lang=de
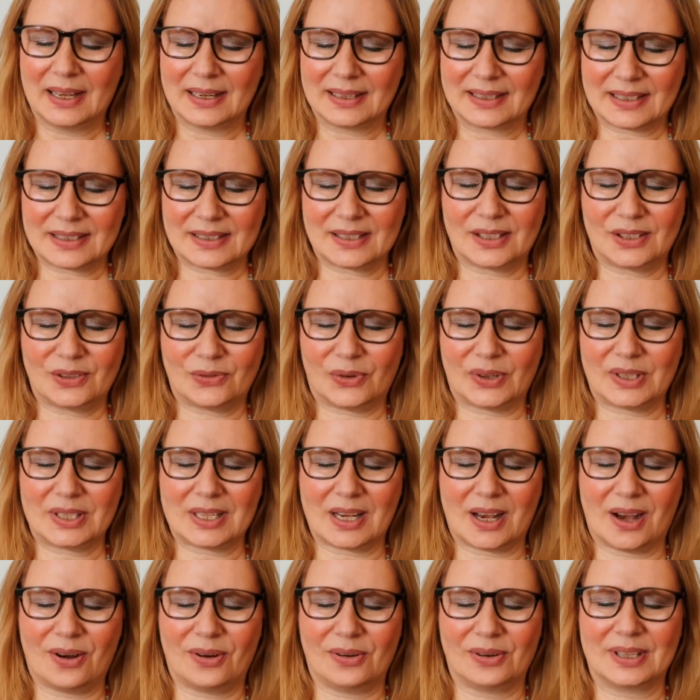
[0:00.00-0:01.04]
Das ist
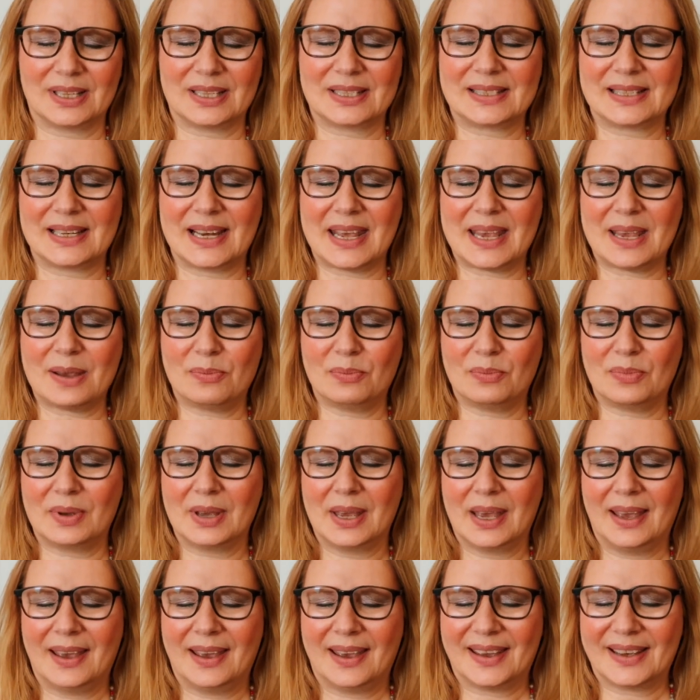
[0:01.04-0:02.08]
Vertrauen. Das Leben
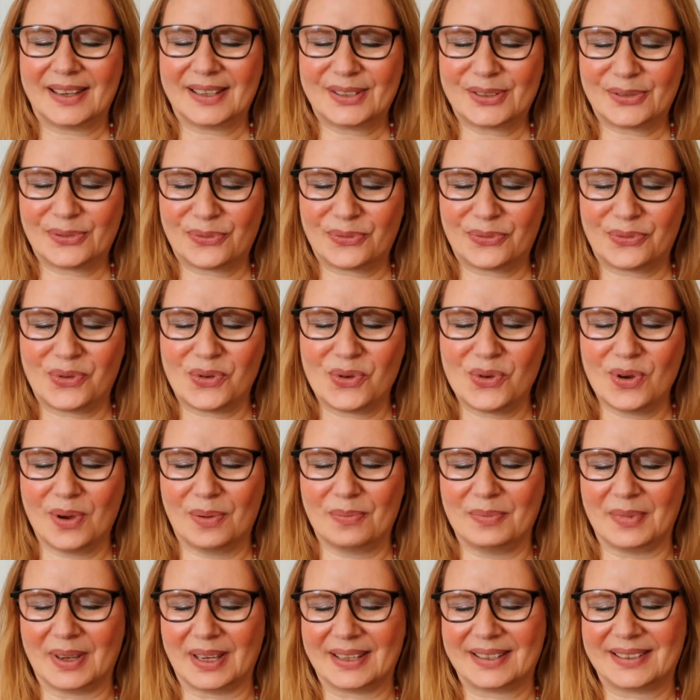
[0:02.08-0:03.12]
ist für
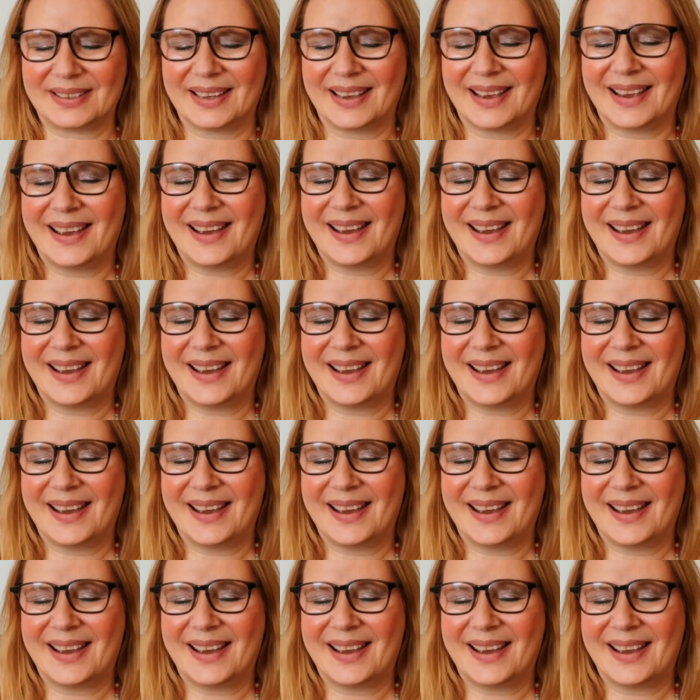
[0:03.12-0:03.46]
mich.